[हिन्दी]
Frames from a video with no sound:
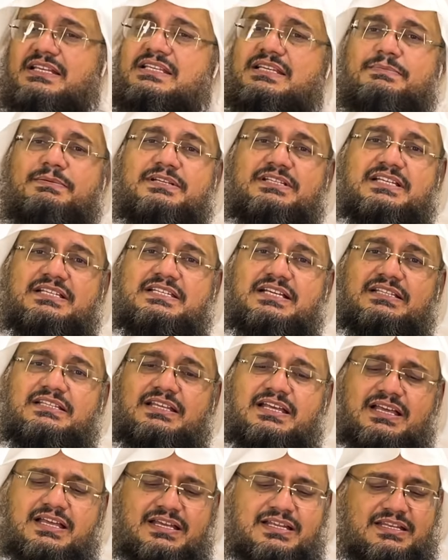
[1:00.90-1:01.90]
से बचा
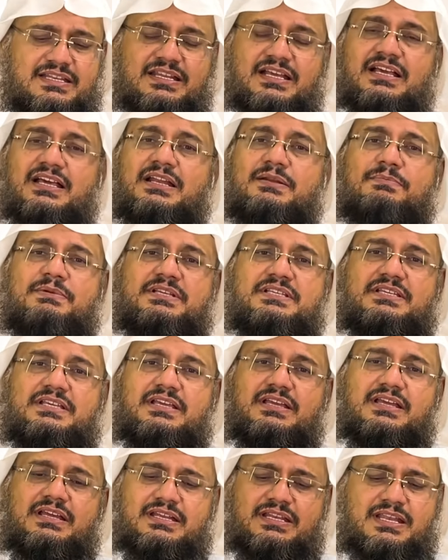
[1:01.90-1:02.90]
सकता ना गर्मी से
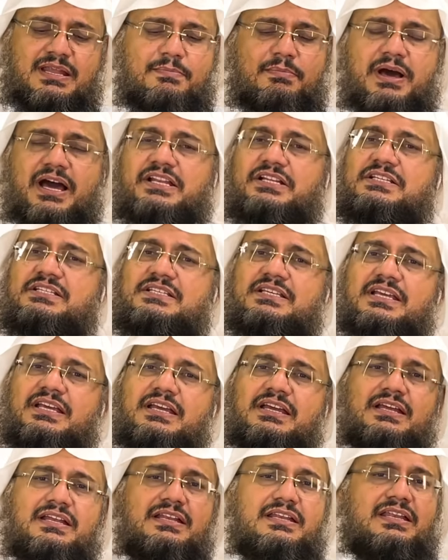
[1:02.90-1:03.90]
ना बारिश से
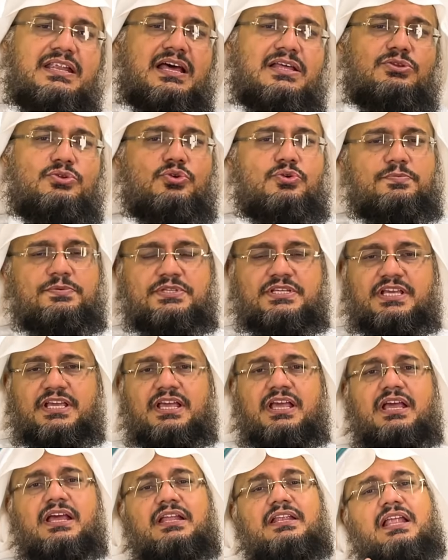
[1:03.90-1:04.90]
ना धूप से
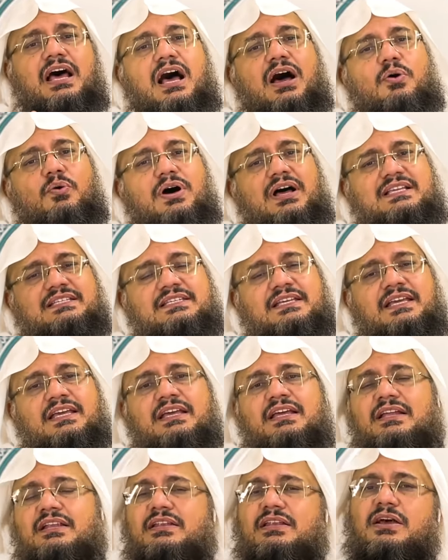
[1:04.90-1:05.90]
ना हवा से
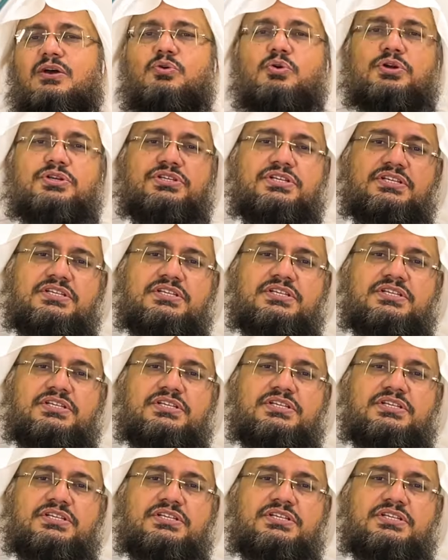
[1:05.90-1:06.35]
ना कोई चीज़